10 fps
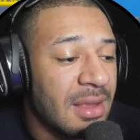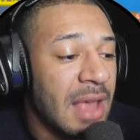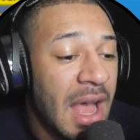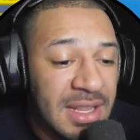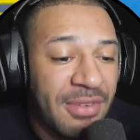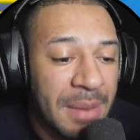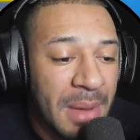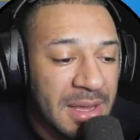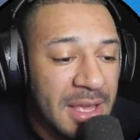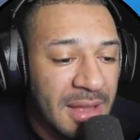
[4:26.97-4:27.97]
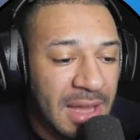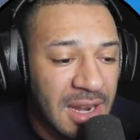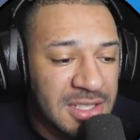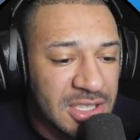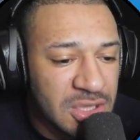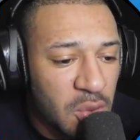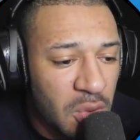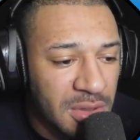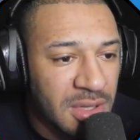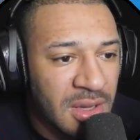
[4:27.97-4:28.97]
Ja, die waren markiert. Alles ist
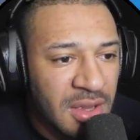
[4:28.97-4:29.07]
gut.